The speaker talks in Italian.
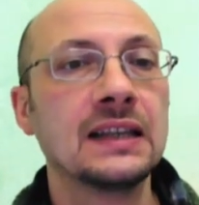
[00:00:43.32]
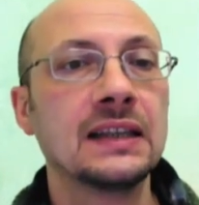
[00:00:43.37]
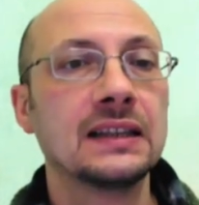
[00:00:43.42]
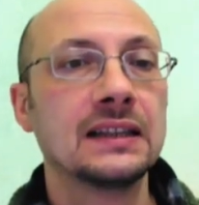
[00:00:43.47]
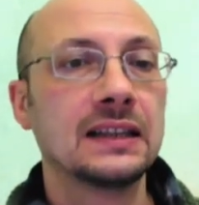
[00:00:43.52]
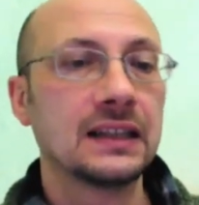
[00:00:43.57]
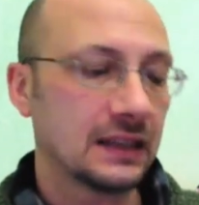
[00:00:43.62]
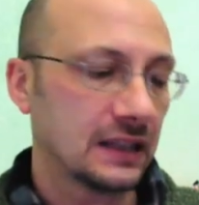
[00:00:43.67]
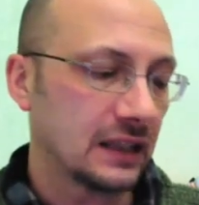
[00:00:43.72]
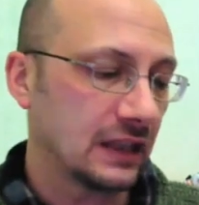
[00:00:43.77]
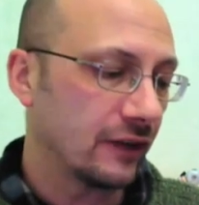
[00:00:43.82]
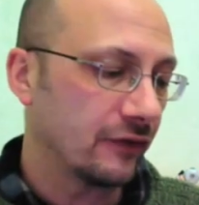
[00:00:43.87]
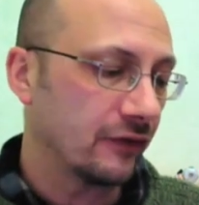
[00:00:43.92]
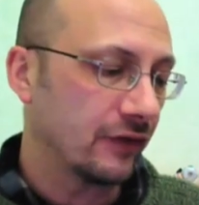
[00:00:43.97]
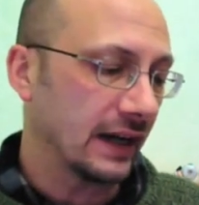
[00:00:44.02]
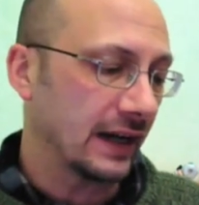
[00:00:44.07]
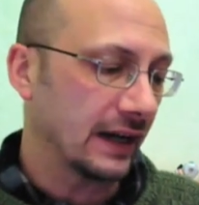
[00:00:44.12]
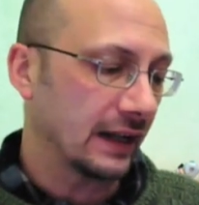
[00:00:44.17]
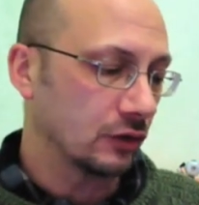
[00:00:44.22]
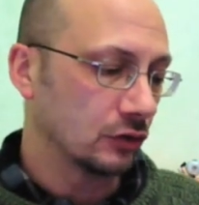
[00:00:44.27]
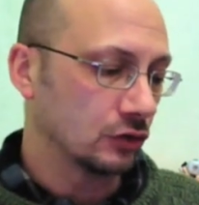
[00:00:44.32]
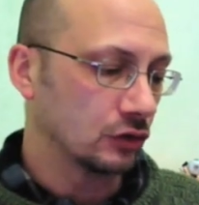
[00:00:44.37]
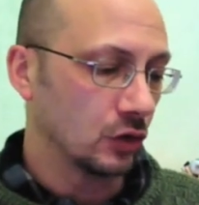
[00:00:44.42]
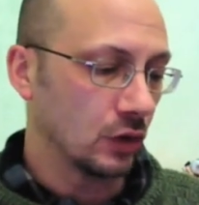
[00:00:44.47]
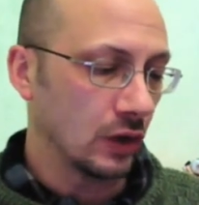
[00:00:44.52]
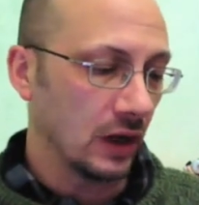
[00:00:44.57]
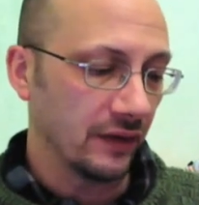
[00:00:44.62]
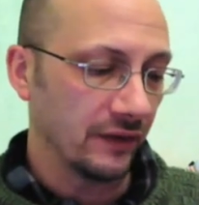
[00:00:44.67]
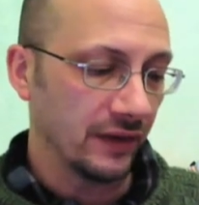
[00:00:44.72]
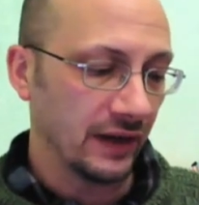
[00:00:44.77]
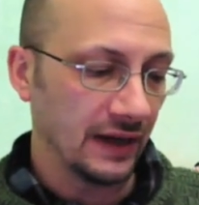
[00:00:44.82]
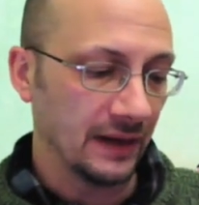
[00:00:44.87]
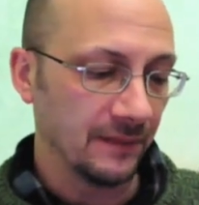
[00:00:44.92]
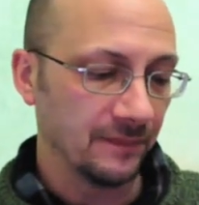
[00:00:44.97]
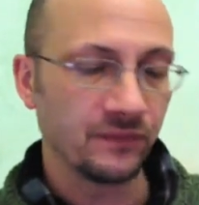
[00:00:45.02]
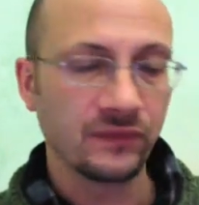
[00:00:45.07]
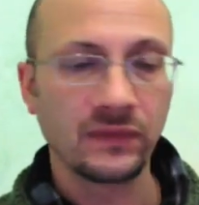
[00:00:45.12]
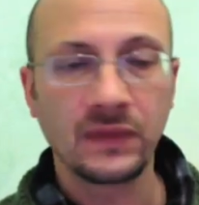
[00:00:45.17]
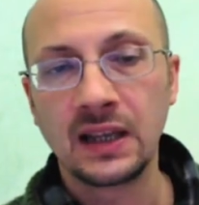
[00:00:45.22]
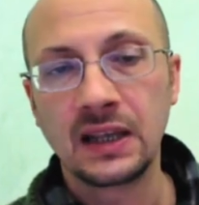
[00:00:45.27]
niente da fare
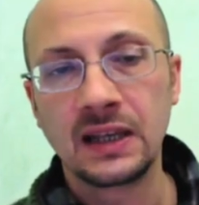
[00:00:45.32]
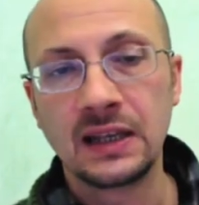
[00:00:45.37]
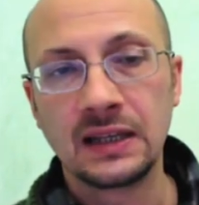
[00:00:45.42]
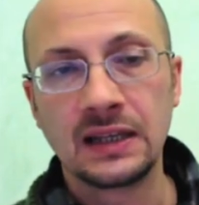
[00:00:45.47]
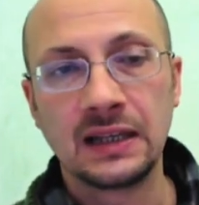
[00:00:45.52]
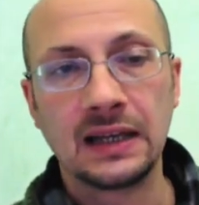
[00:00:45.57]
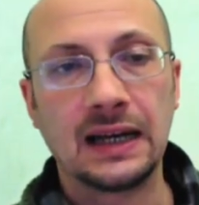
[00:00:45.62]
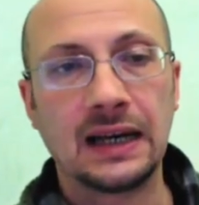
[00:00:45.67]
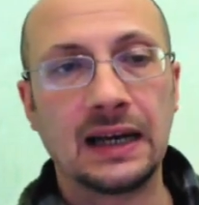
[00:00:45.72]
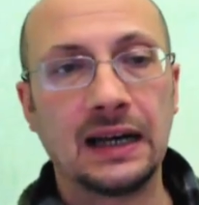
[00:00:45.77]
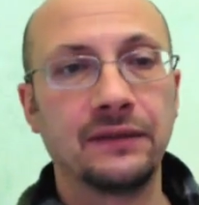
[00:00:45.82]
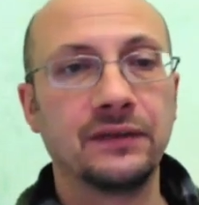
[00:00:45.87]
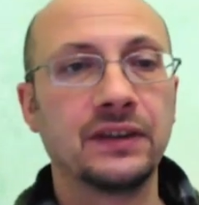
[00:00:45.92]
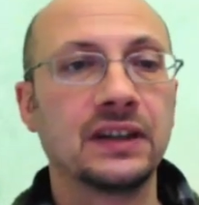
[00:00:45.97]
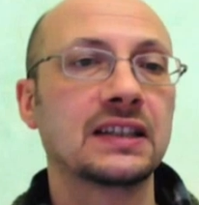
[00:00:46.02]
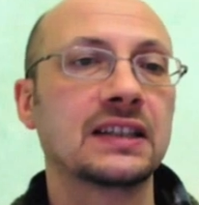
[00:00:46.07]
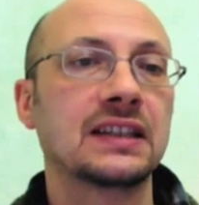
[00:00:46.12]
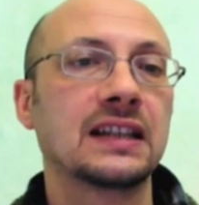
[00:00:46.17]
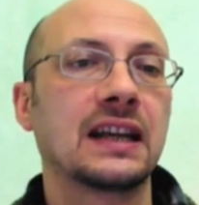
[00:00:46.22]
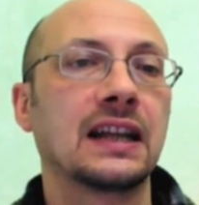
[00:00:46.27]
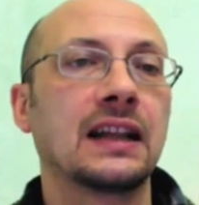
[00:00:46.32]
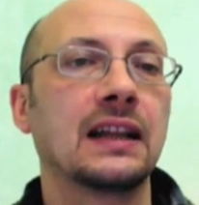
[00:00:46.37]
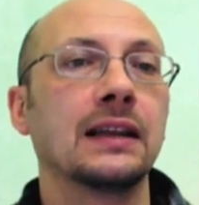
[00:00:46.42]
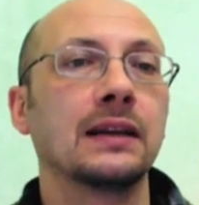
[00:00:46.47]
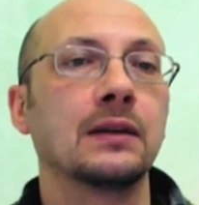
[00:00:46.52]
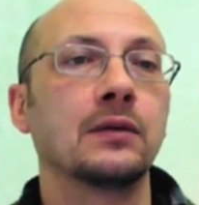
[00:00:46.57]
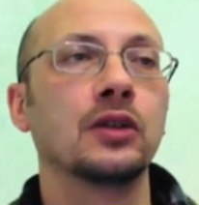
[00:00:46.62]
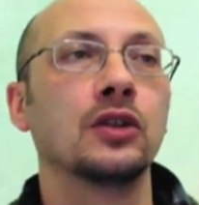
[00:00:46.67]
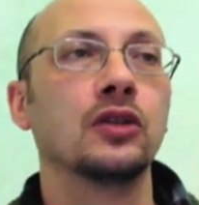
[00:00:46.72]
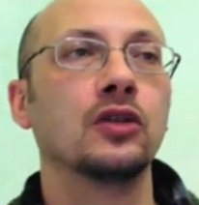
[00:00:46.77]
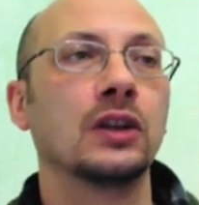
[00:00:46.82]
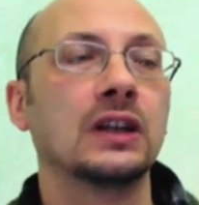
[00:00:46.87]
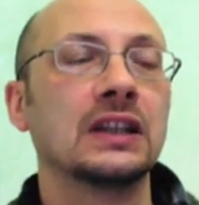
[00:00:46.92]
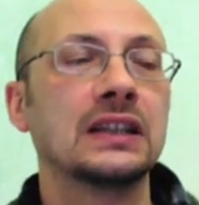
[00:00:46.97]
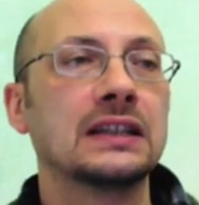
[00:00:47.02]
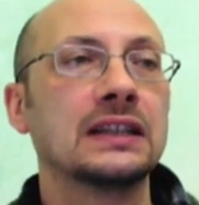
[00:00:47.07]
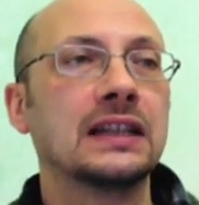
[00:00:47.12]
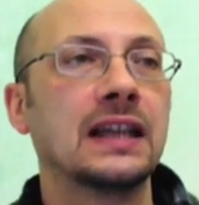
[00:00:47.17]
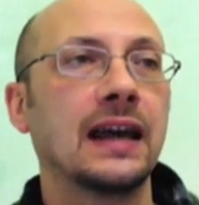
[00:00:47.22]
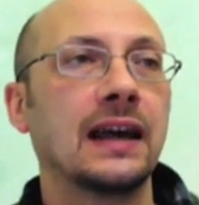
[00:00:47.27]
continuava a versare liquido
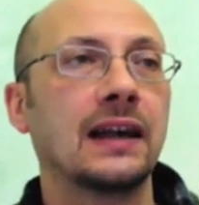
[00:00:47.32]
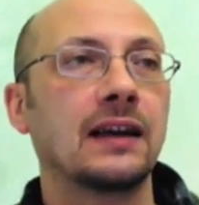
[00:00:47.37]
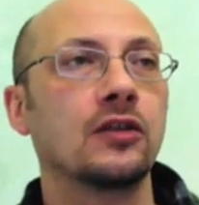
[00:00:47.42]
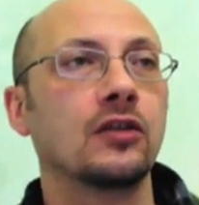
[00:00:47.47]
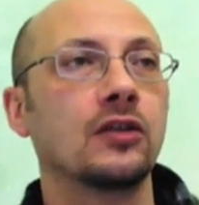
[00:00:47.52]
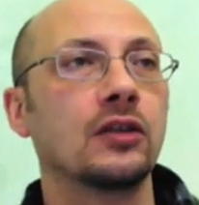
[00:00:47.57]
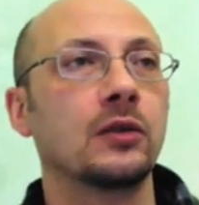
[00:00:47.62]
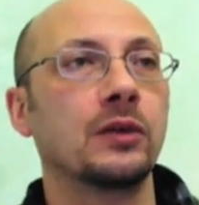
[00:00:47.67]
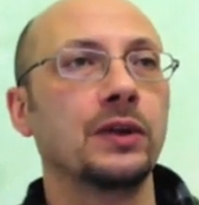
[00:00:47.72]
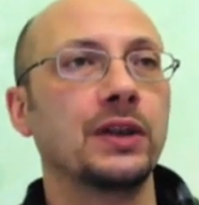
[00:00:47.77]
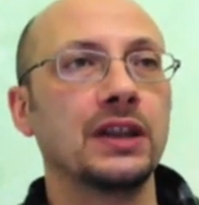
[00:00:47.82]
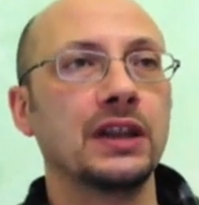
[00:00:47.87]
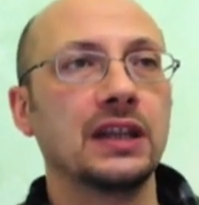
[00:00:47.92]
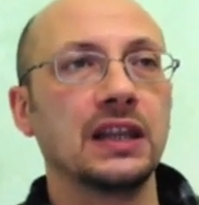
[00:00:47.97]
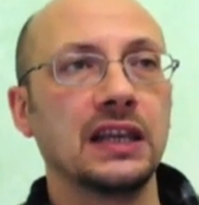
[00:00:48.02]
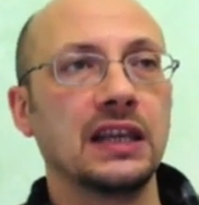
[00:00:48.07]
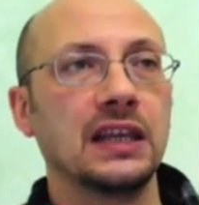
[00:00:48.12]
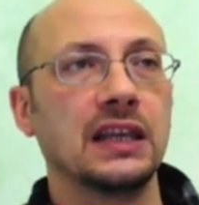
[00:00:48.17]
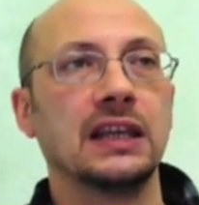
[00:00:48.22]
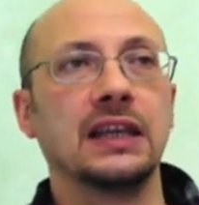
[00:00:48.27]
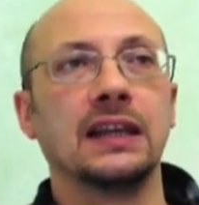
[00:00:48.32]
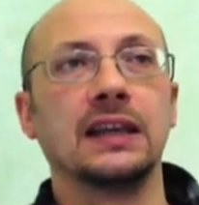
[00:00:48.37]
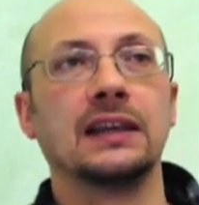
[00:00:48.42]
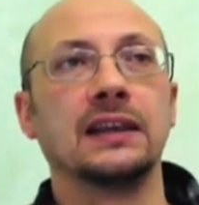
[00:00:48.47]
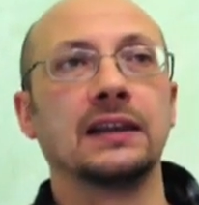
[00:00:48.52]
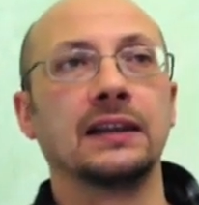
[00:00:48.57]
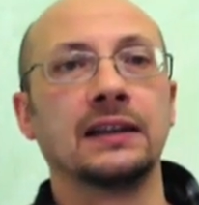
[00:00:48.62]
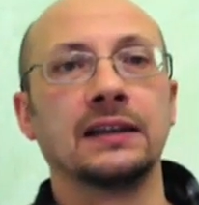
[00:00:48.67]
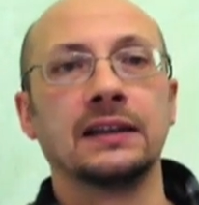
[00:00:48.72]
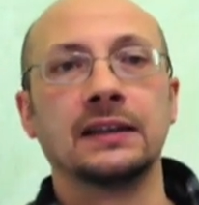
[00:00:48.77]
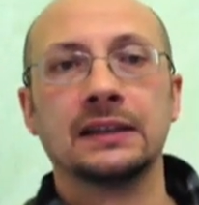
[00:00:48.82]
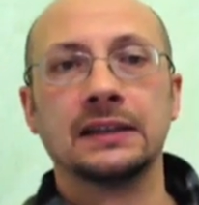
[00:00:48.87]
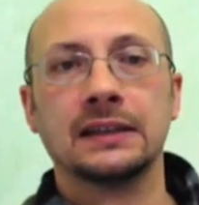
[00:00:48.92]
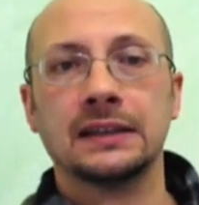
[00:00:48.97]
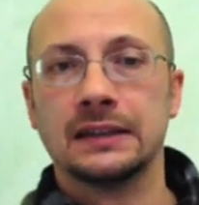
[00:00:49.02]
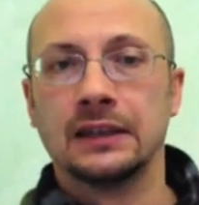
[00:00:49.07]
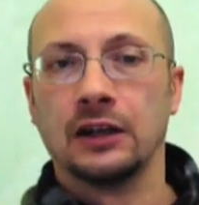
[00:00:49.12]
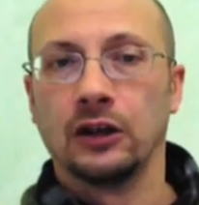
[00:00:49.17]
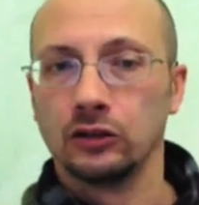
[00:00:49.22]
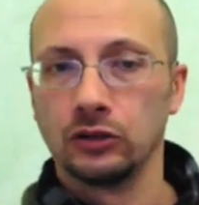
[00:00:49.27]
all'interno e quindi
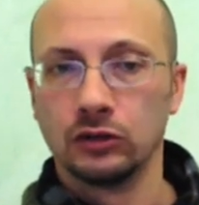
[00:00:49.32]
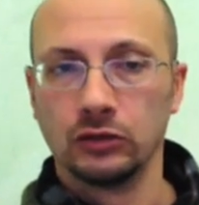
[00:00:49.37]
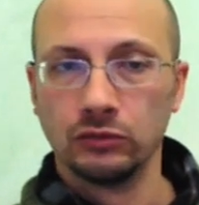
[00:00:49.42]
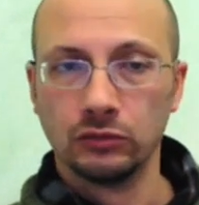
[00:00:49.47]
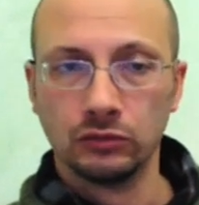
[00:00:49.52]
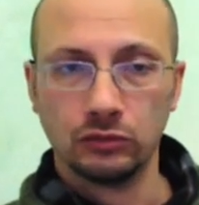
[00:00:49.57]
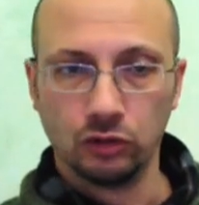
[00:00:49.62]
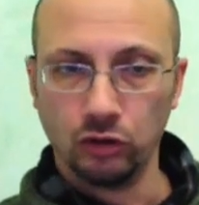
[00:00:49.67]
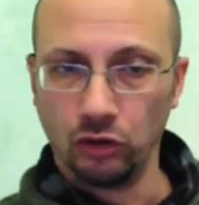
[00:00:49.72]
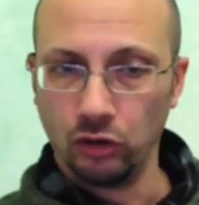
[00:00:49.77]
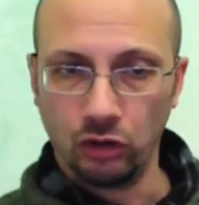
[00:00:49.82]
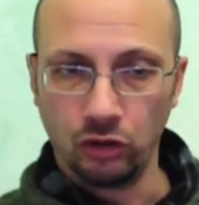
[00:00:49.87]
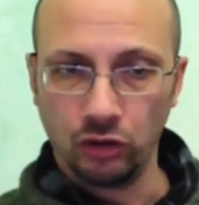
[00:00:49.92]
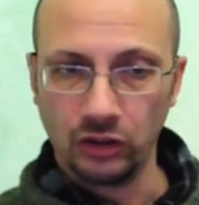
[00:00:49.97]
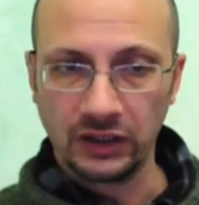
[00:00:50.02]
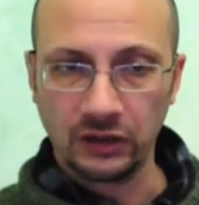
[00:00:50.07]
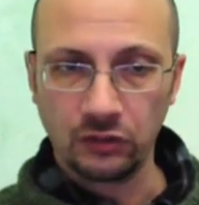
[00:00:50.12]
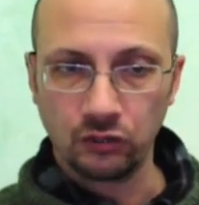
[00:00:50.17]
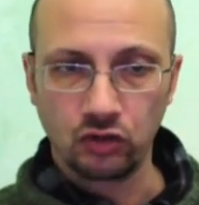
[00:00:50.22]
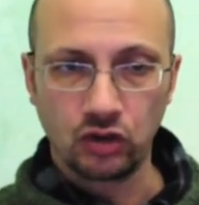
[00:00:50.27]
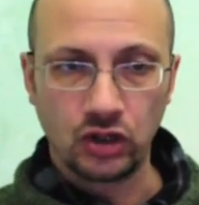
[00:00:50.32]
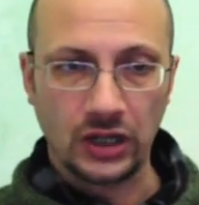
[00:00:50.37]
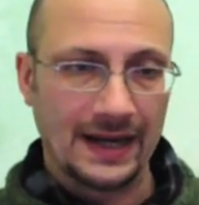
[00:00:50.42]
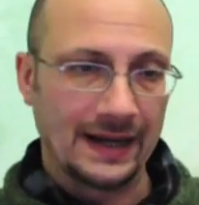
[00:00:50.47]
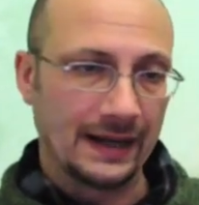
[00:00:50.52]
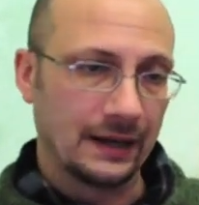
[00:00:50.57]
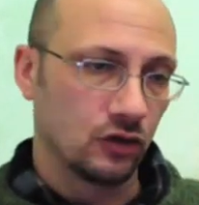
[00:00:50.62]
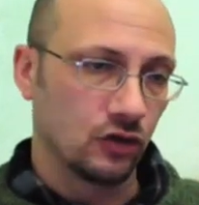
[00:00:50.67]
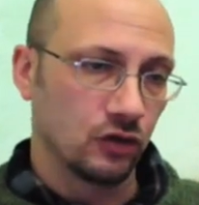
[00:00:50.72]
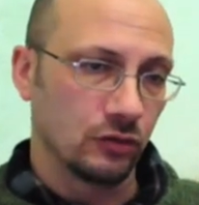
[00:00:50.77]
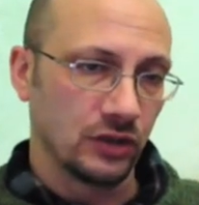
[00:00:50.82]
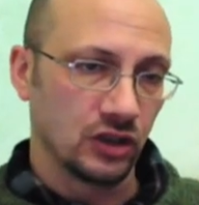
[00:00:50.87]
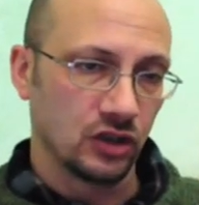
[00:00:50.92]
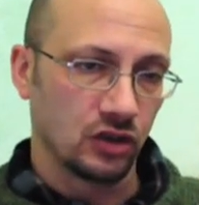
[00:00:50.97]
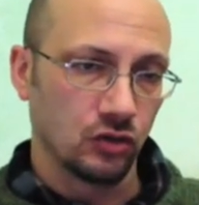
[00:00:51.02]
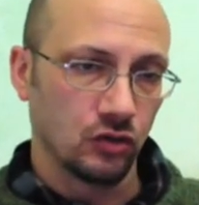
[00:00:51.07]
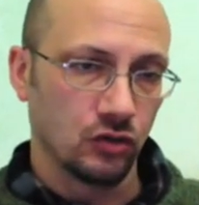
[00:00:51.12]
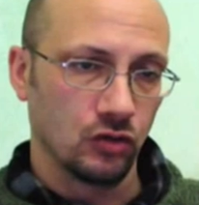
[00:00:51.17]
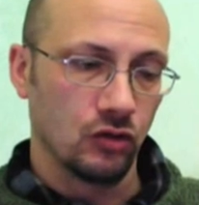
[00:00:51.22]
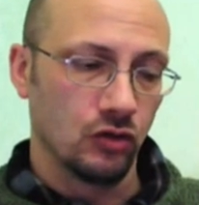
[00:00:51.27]
ho dovuto rinunciare, ci ho
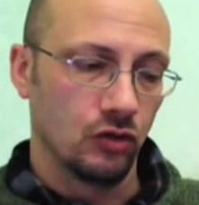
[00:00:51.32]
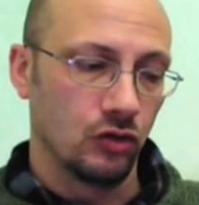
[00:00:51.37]
messo